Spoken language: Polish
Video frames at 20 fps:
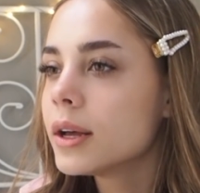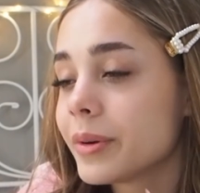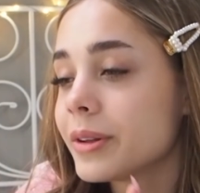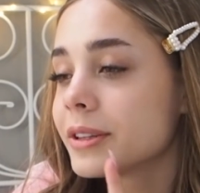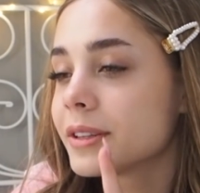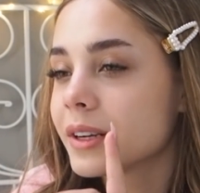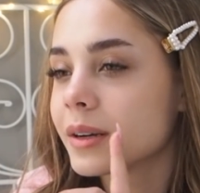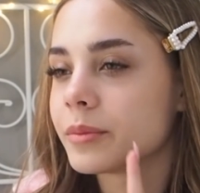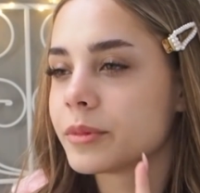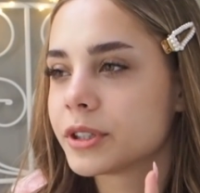
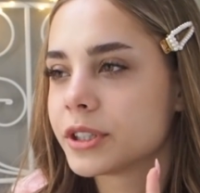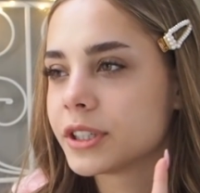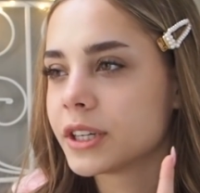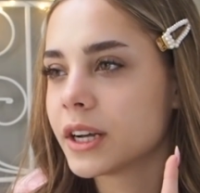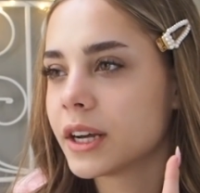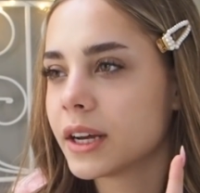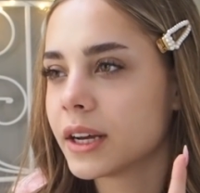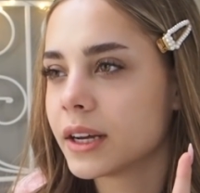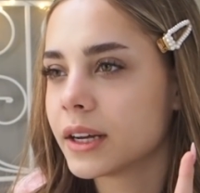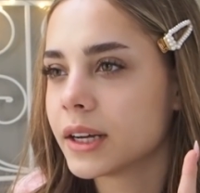Pamiętam,
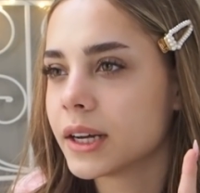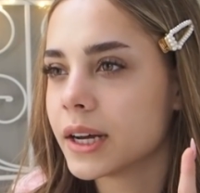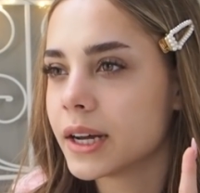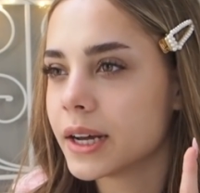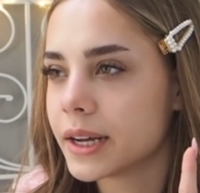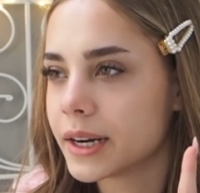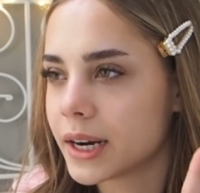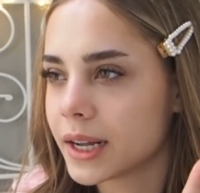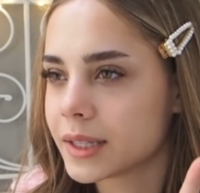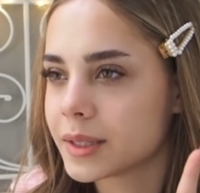że
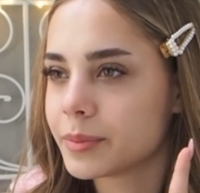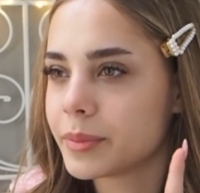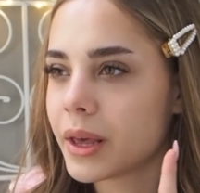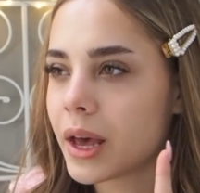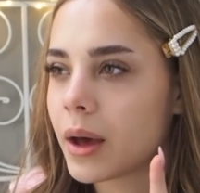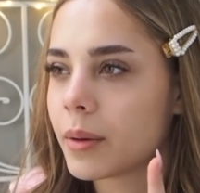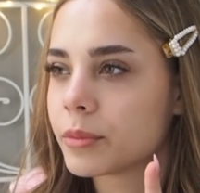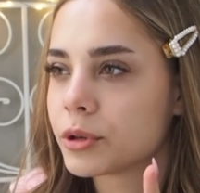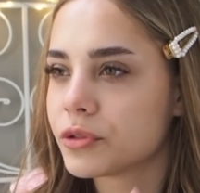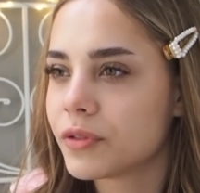raz
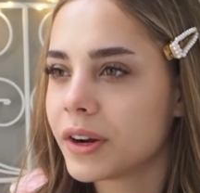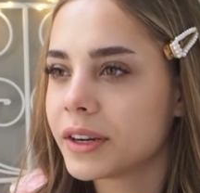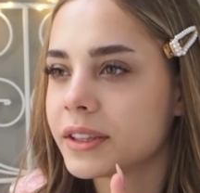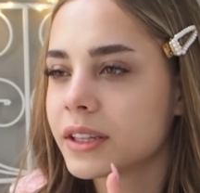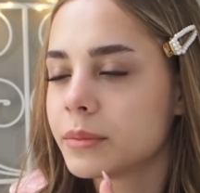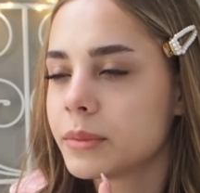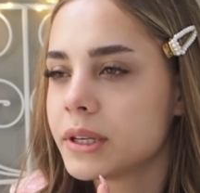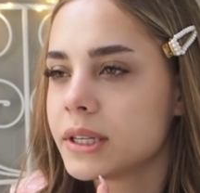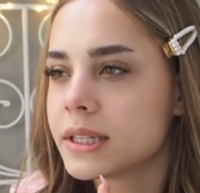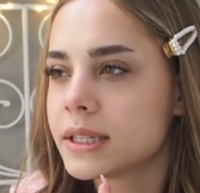miałam
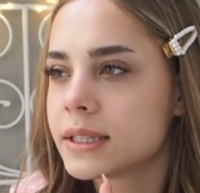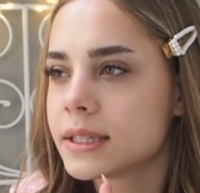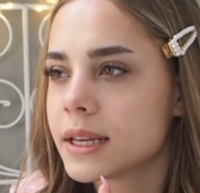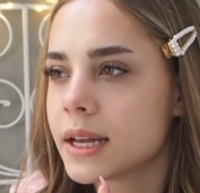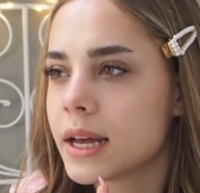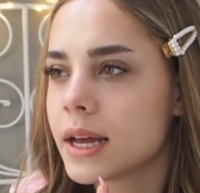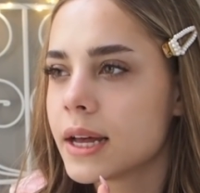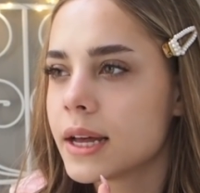czwarte miejsce,